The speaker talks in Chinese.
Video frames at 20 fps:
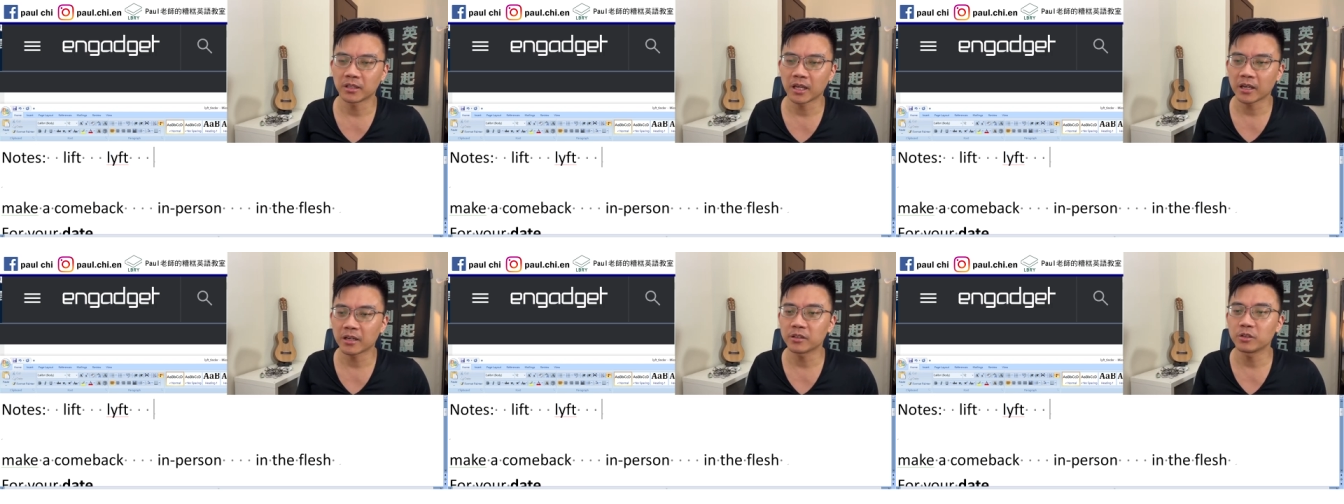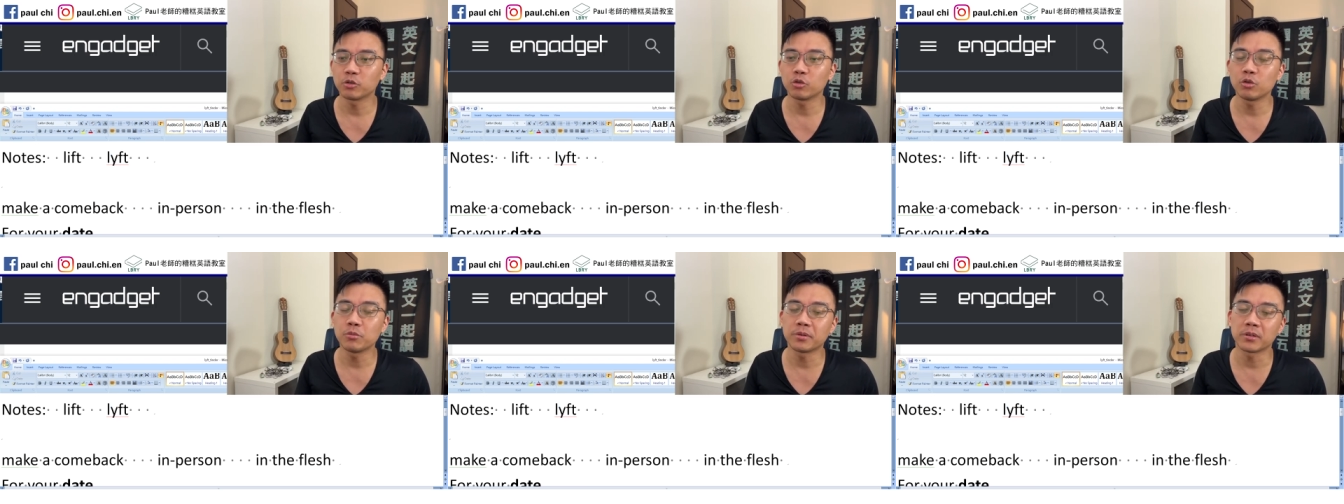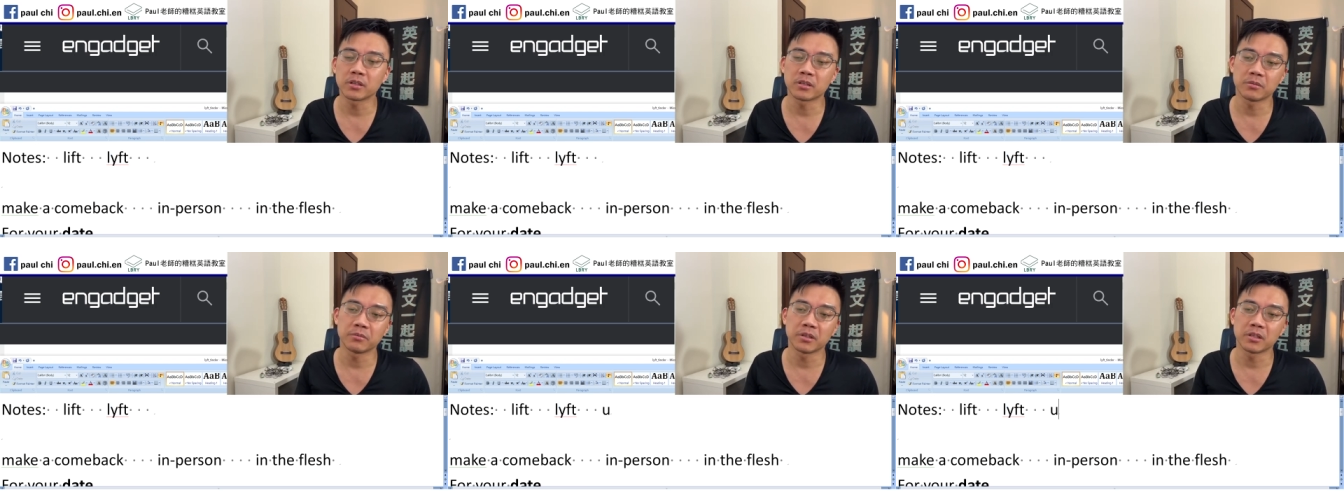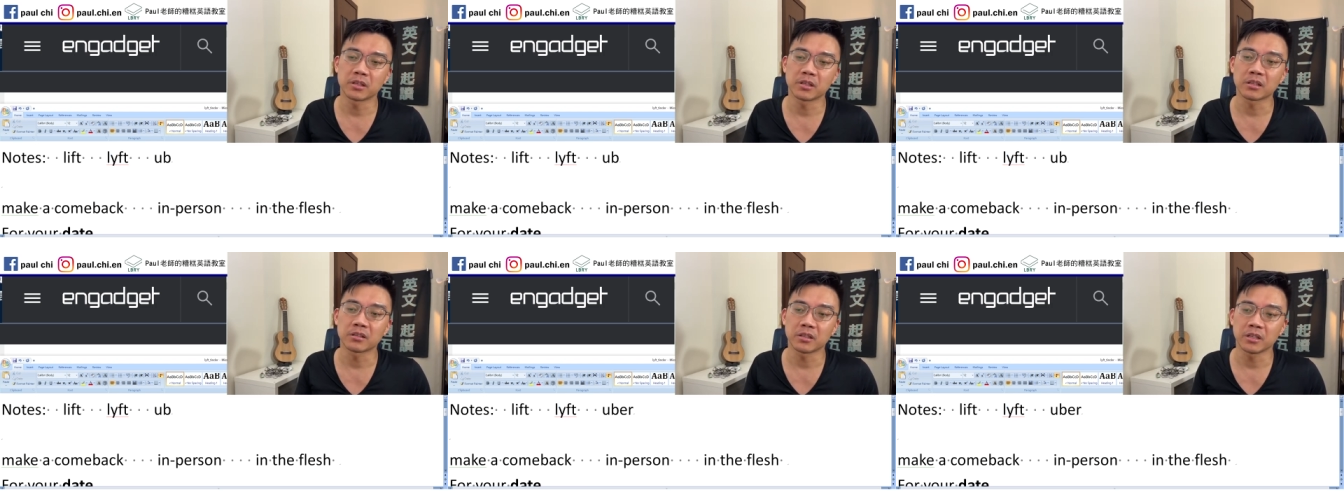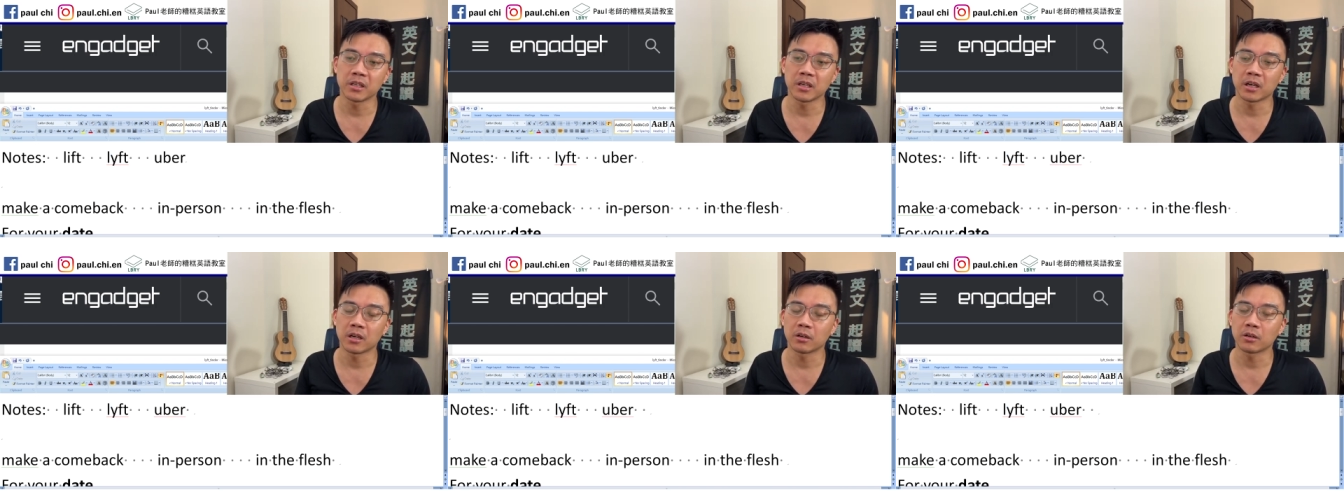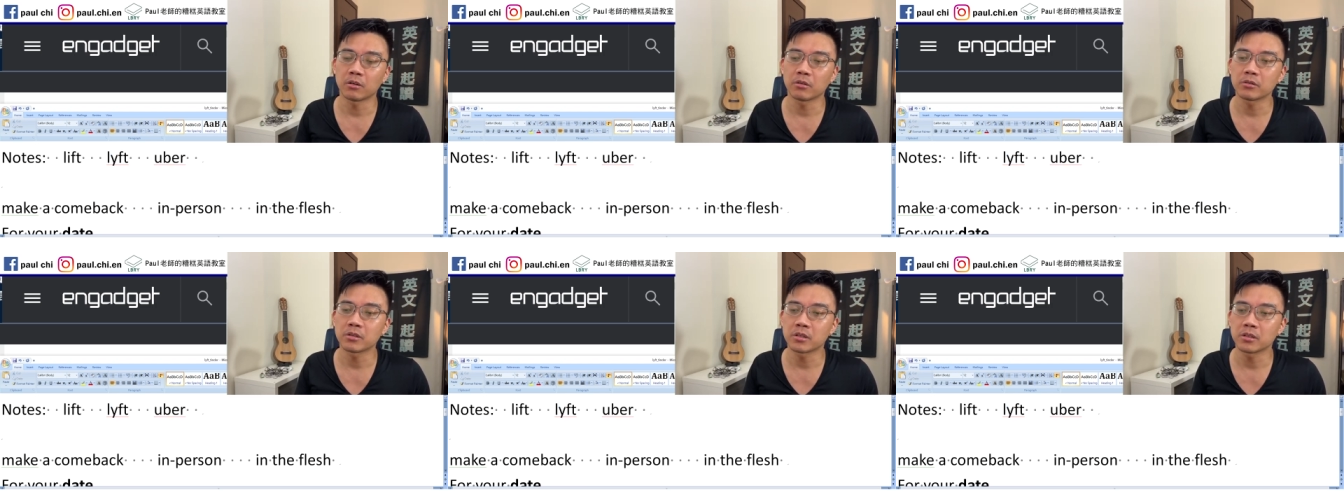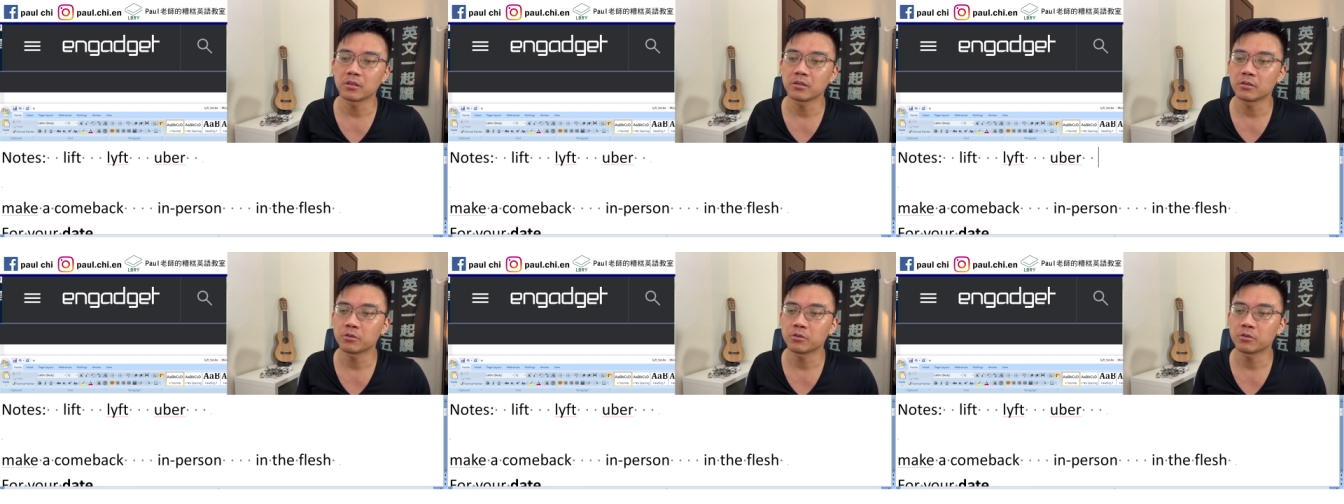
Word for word: 它跟 Uber 基本上是一样的公司。